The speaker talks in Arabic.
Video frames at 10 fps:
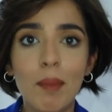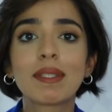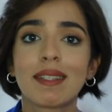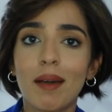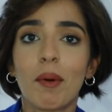
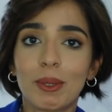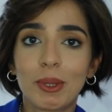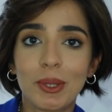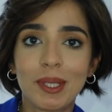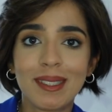بس انه
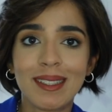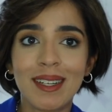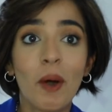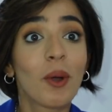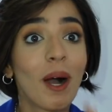موجود
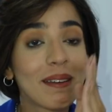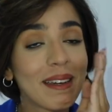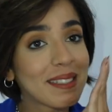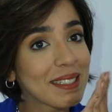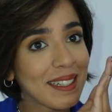كان
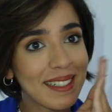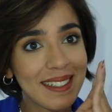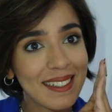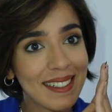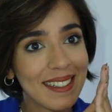كشخه
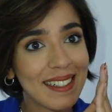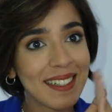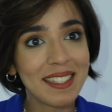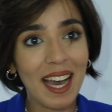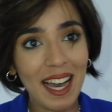
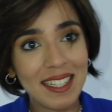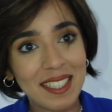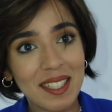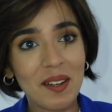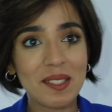ان احد
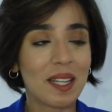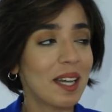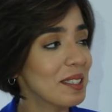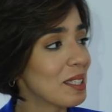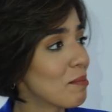كذي يوصل
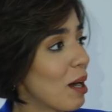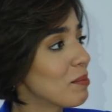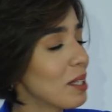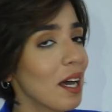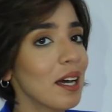لعند الباب
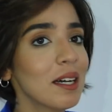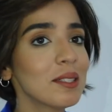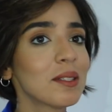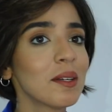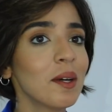
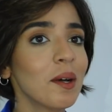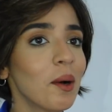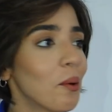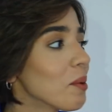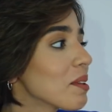تحت
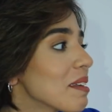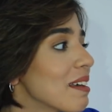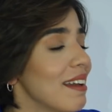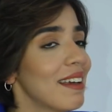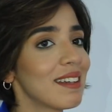
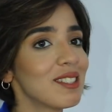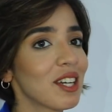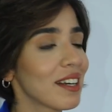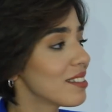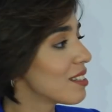ويطق عليك
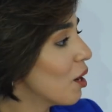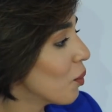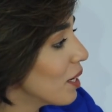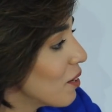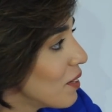الجرس لا
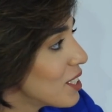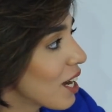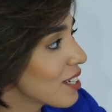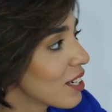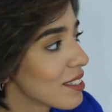وهني في
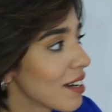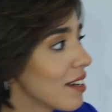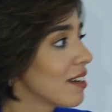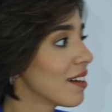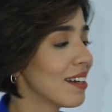شاشه
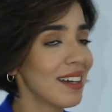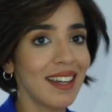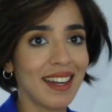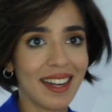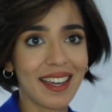ترى
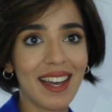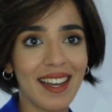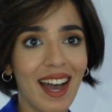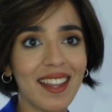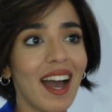لان
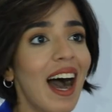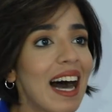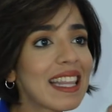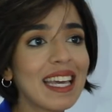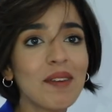هذا
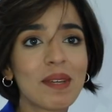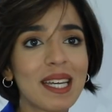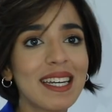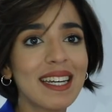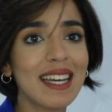هذا
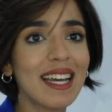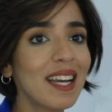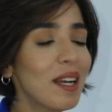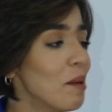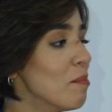يمكن
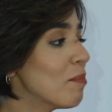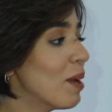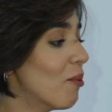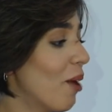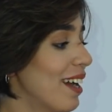المبنى
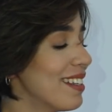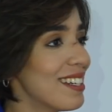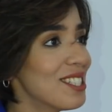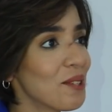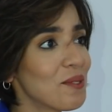الوحيد
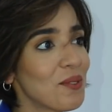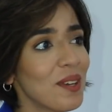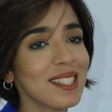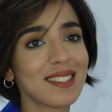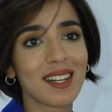اللي شفت
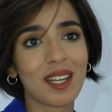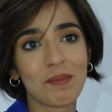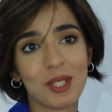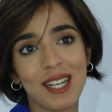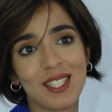فيه
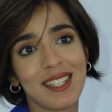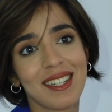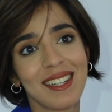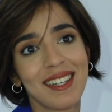انتركم شاشه